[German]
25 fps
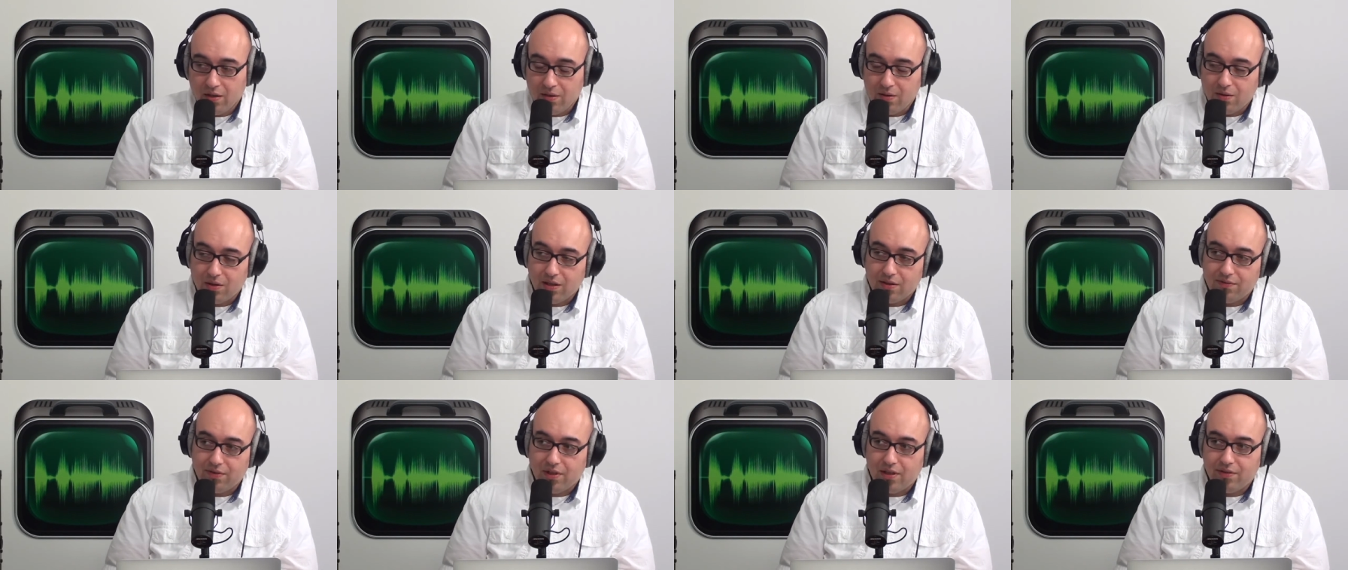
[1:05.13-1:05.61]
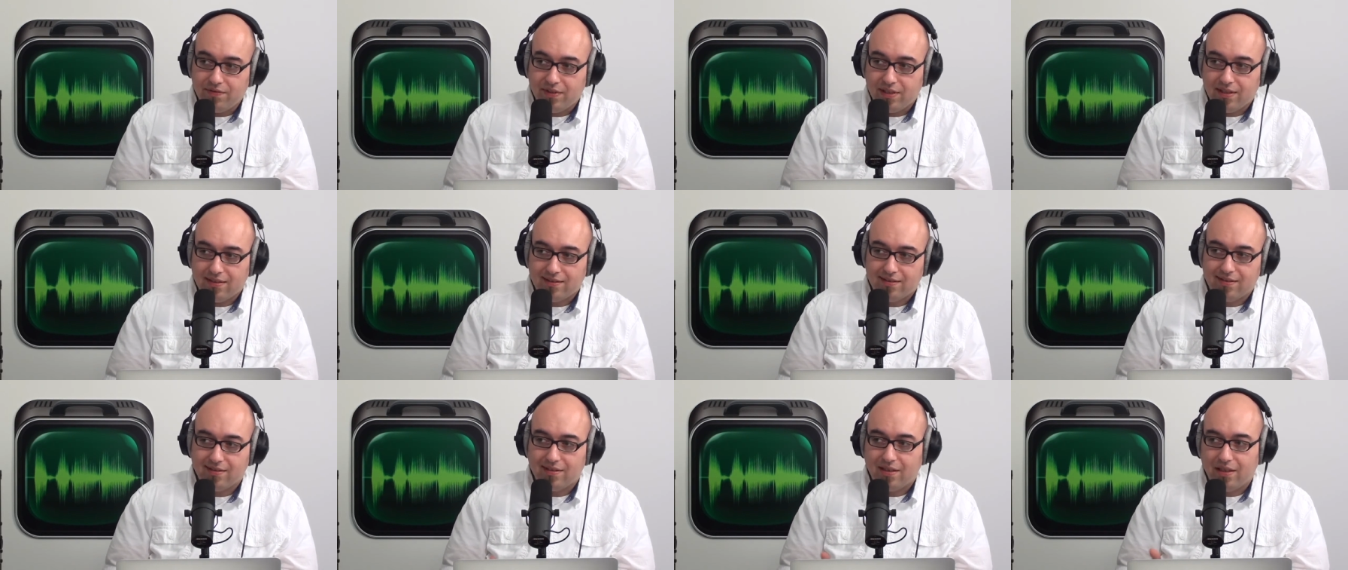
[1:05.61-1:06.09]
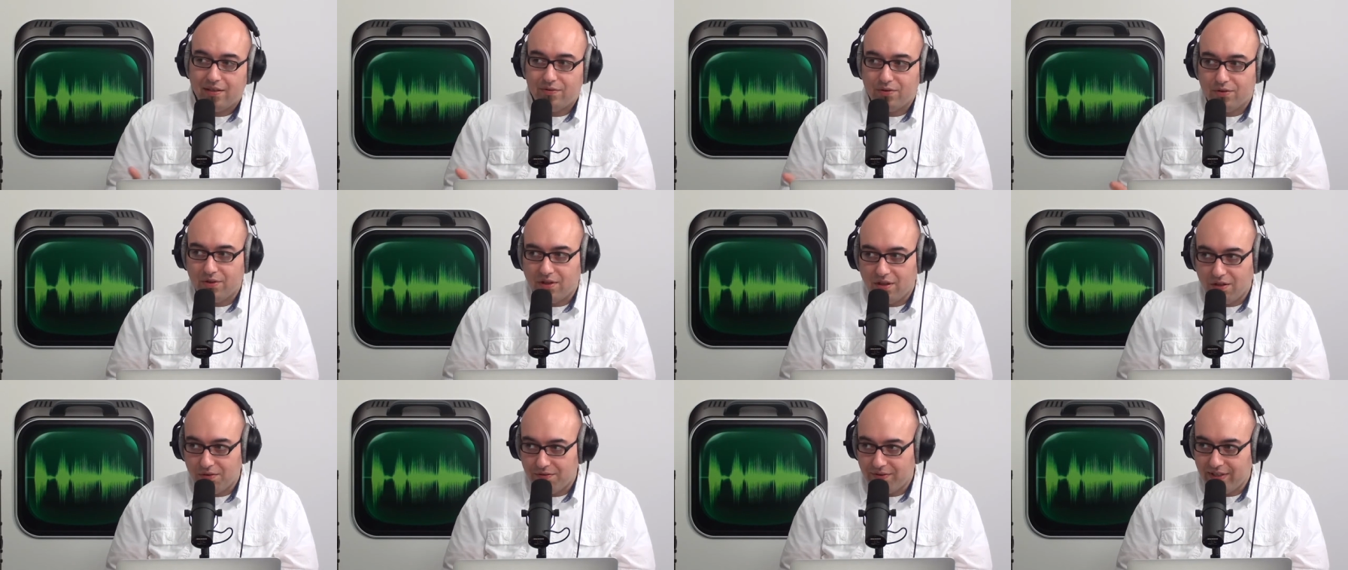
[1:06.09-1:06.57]
Oder wollen wir, dass das
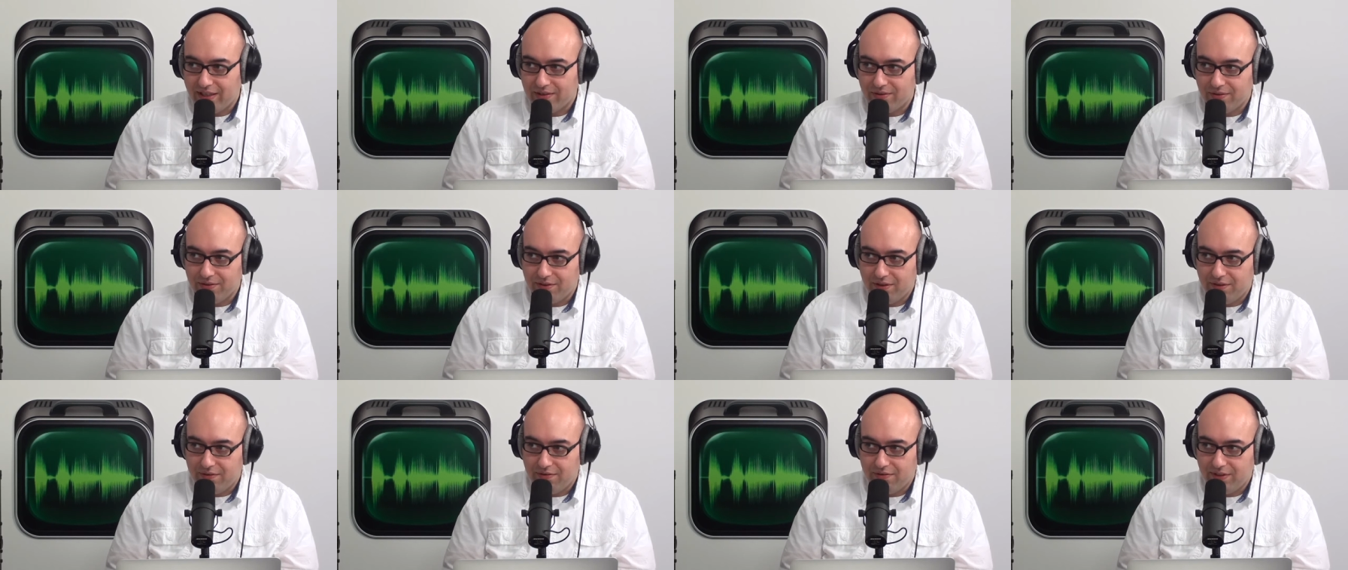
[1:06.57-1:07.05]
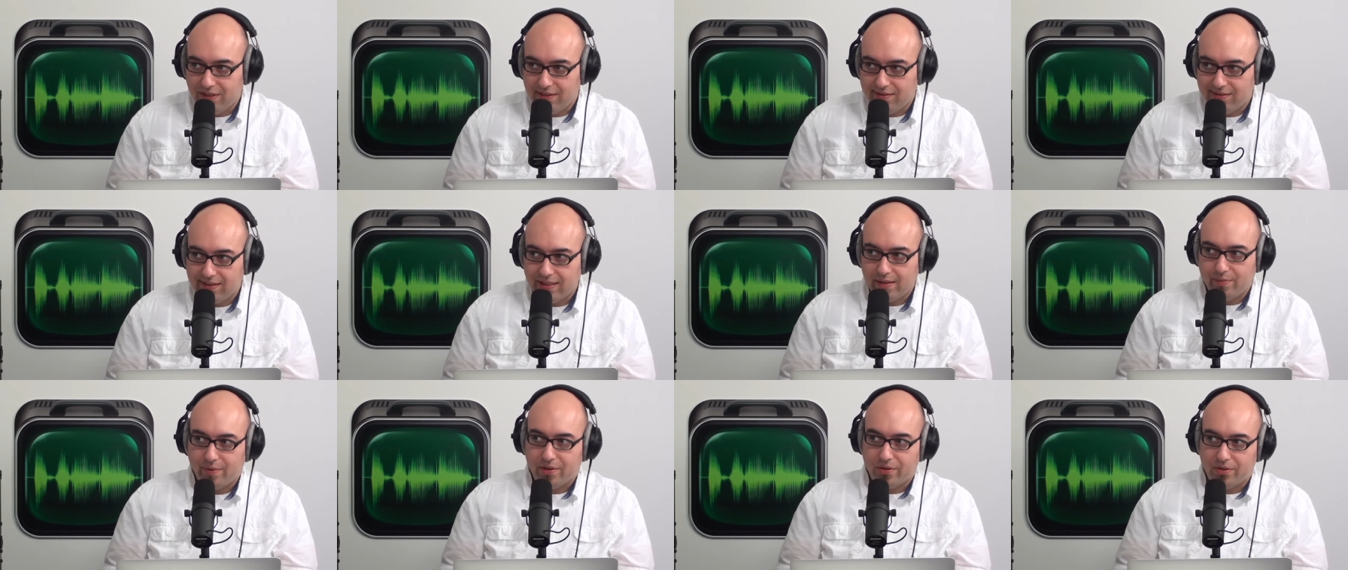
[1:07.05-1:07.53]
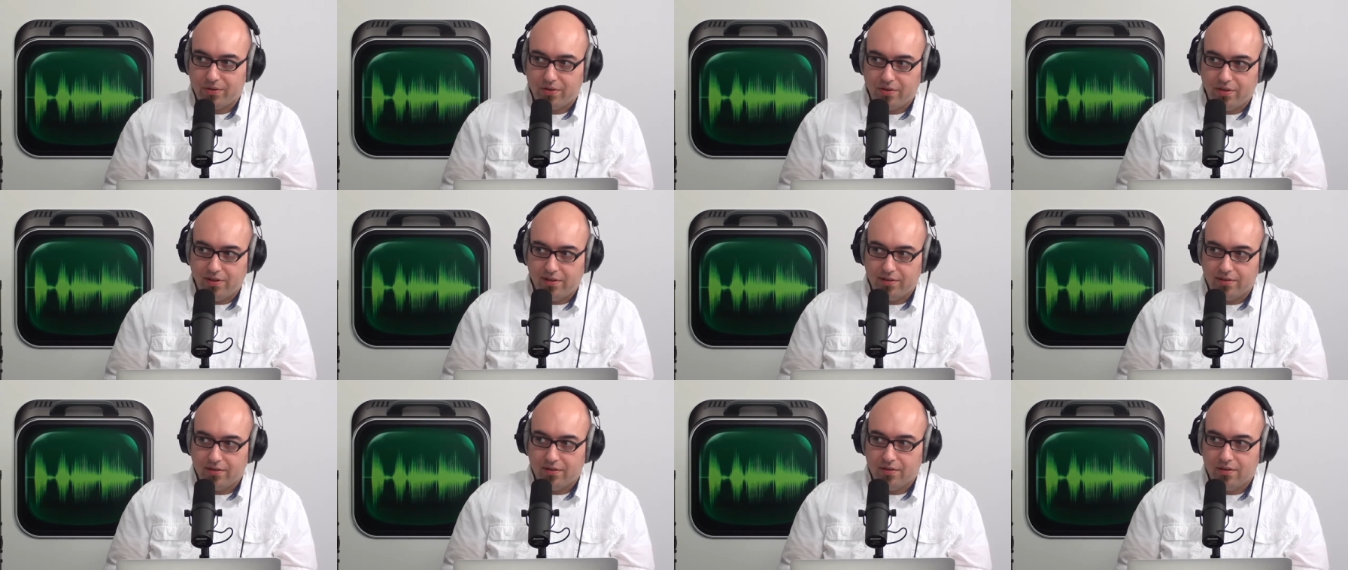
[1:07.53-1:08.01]
iPhone aufwacht und die Feeds selber
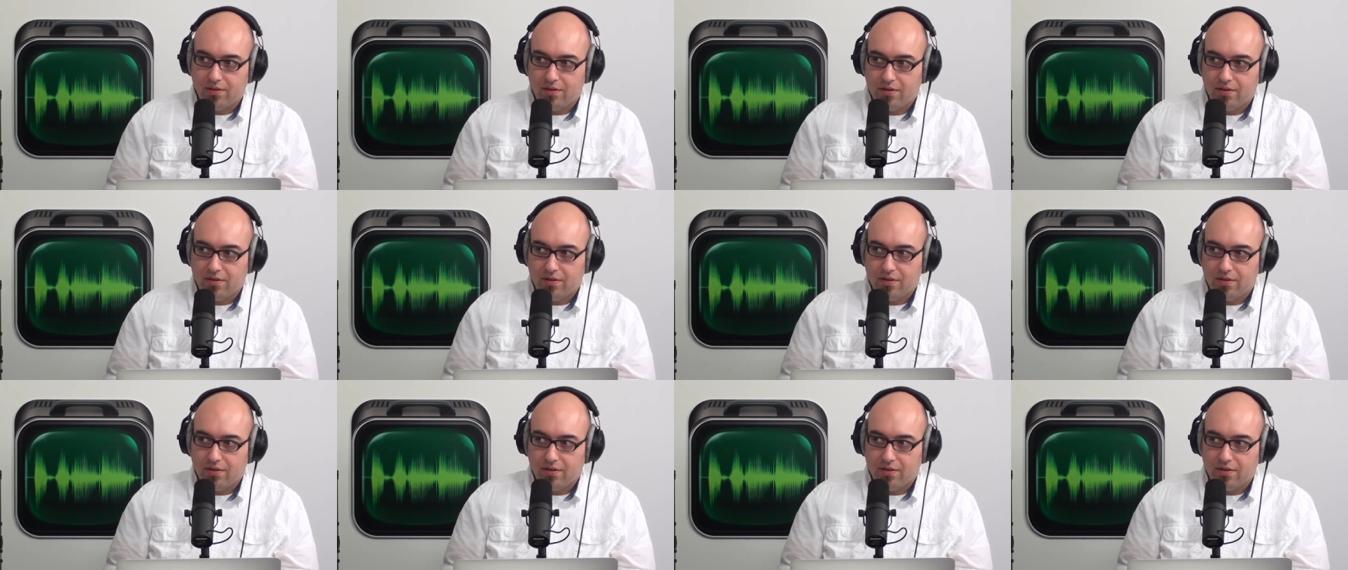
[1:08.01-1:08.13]
crawlt?